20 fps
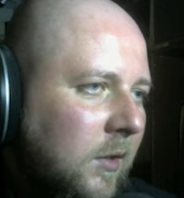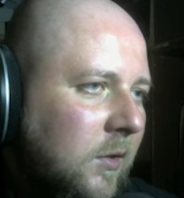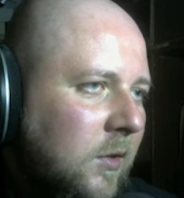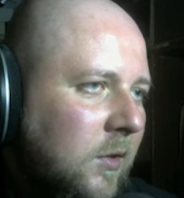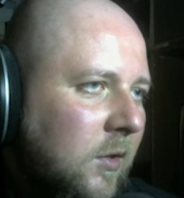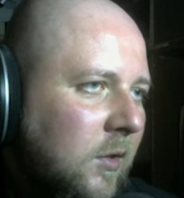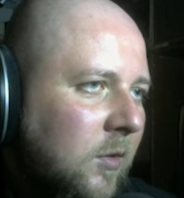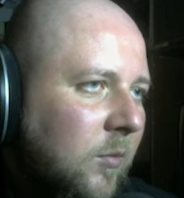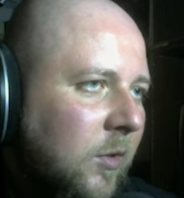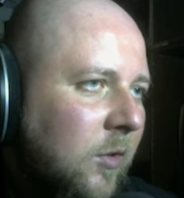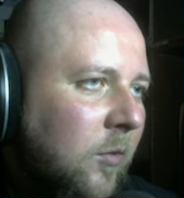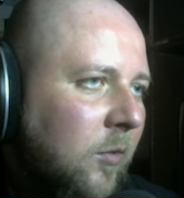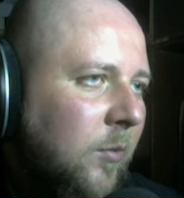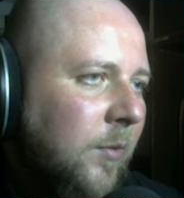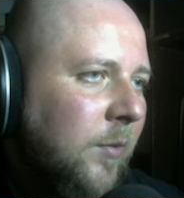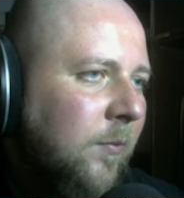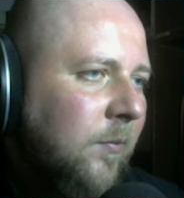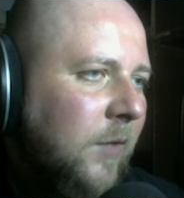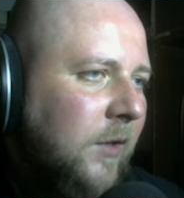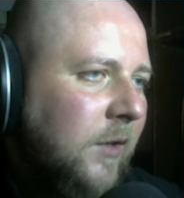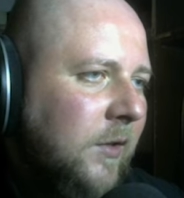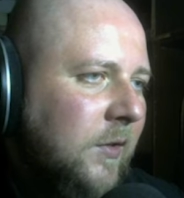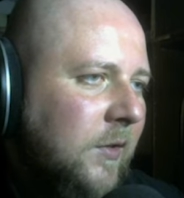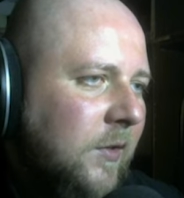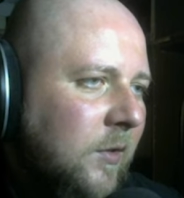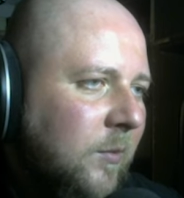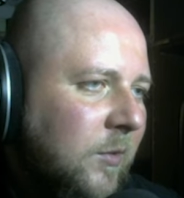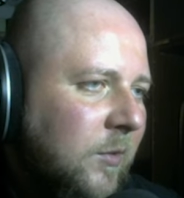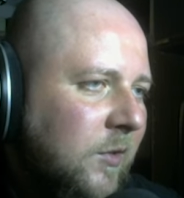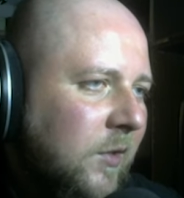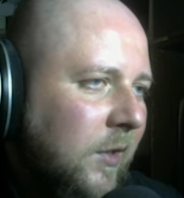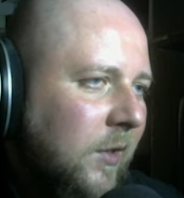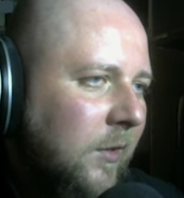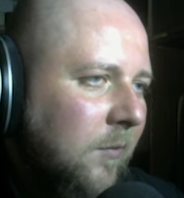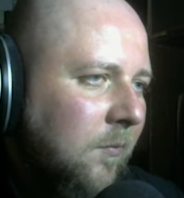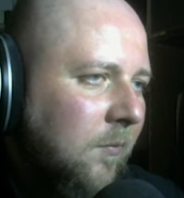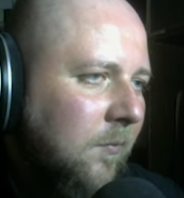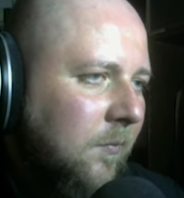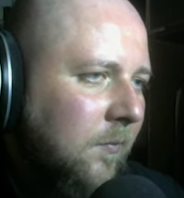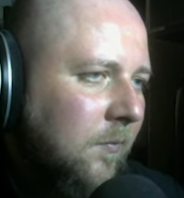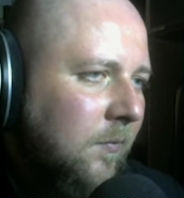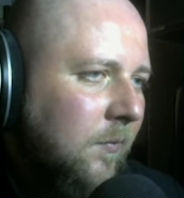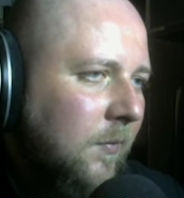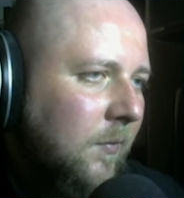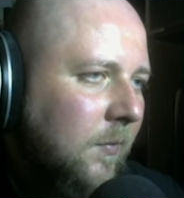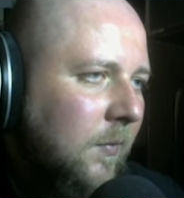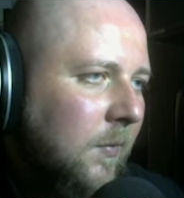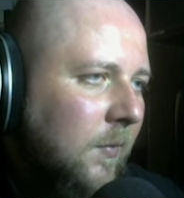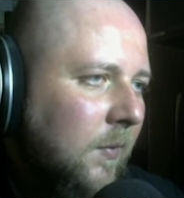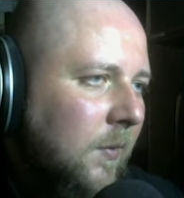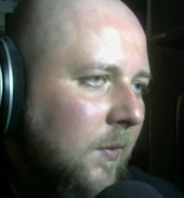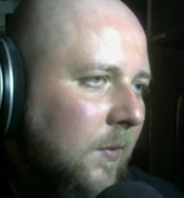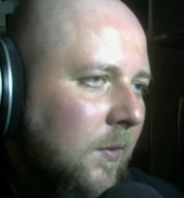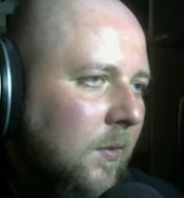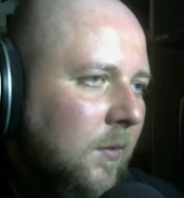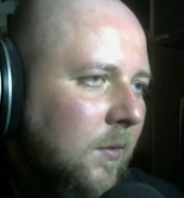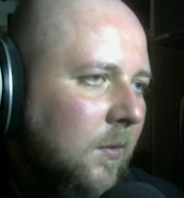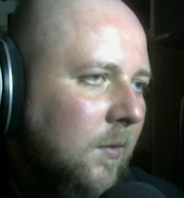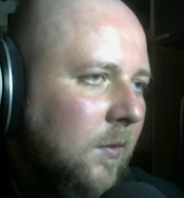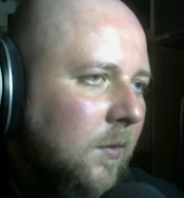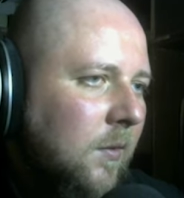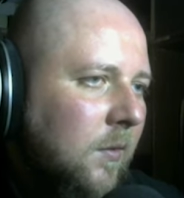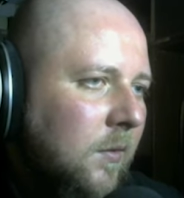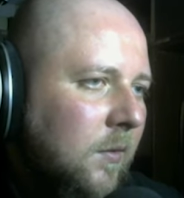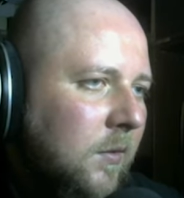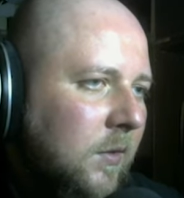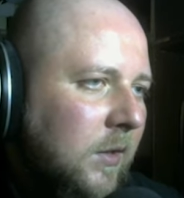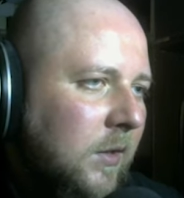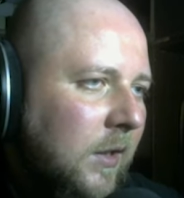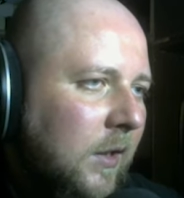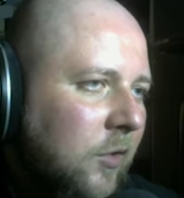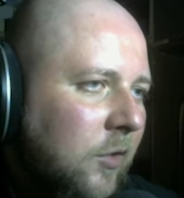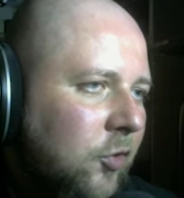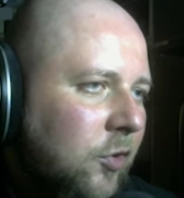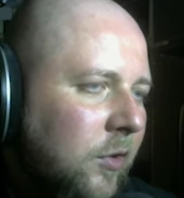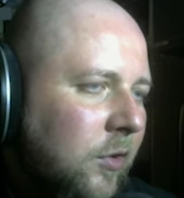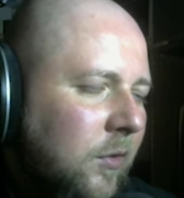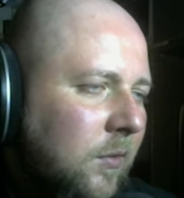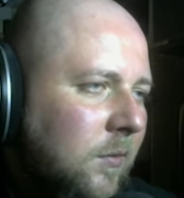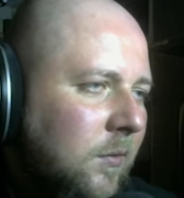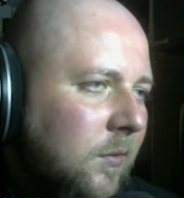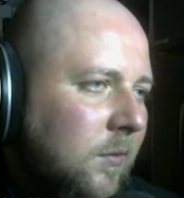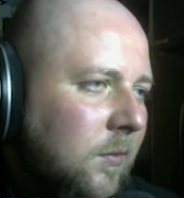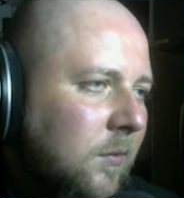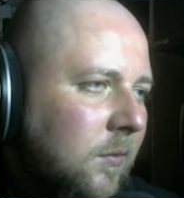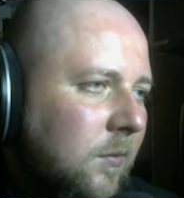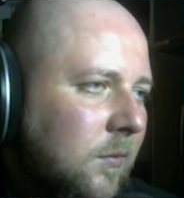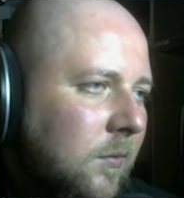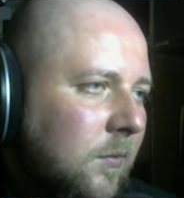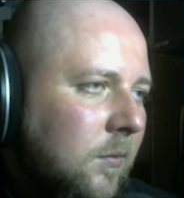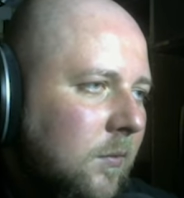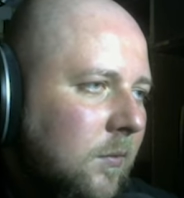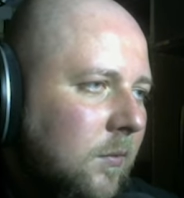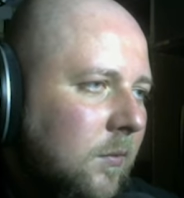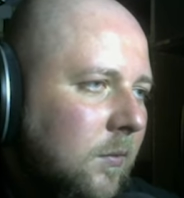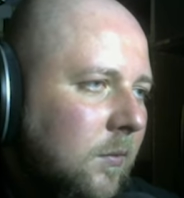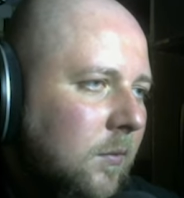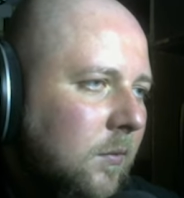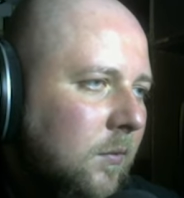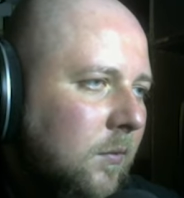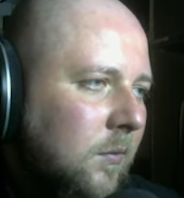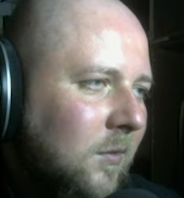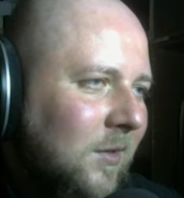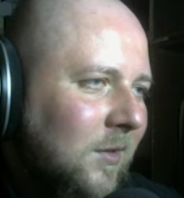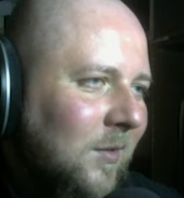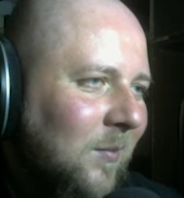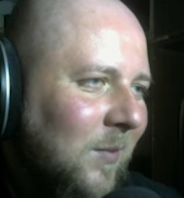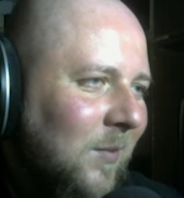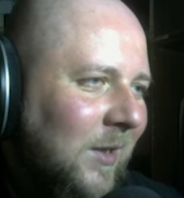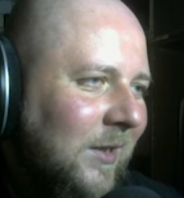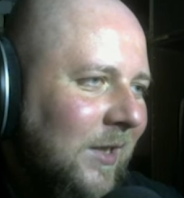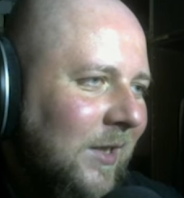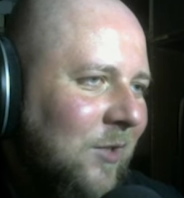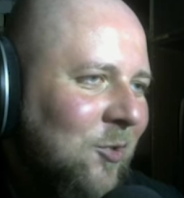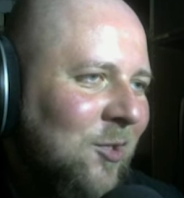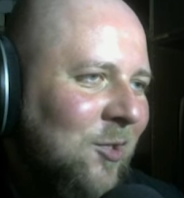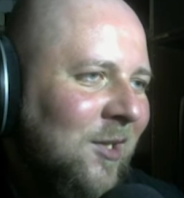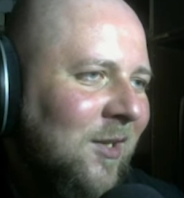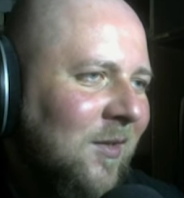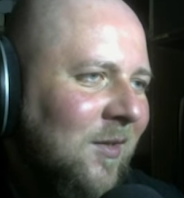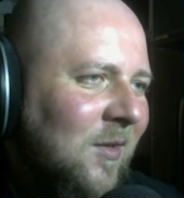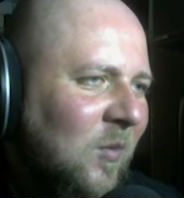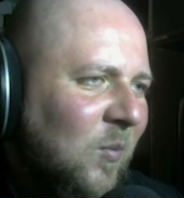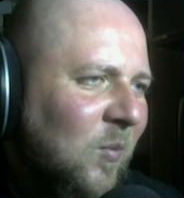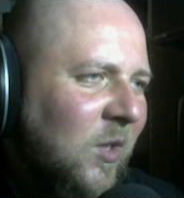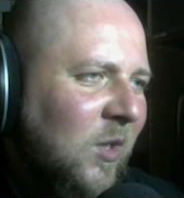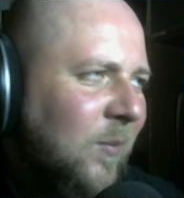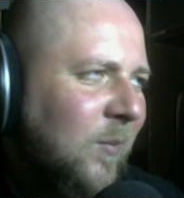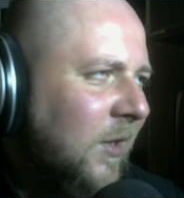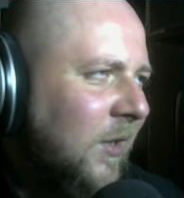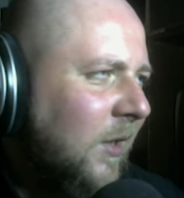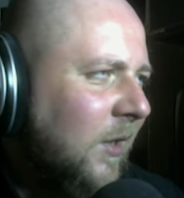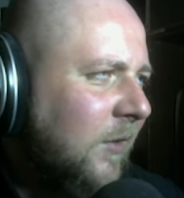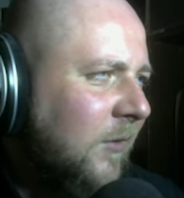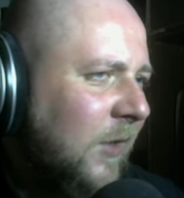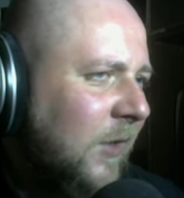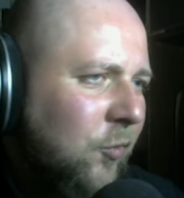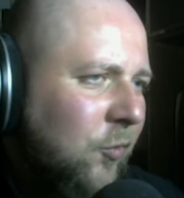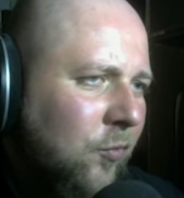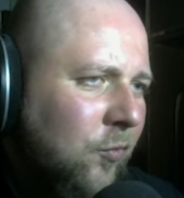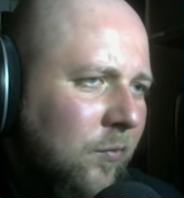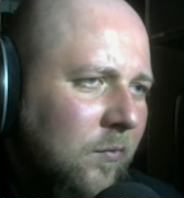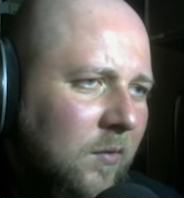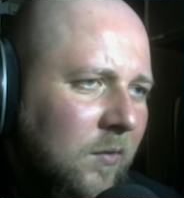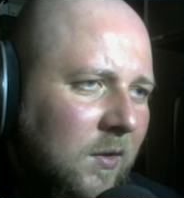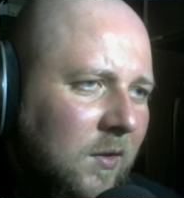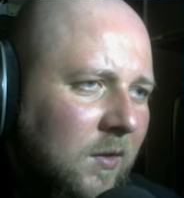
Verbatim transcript: Это дело мы любим. Это дело мы ценим. Дальше. Хм, бананчики. Блин, бананов хочу.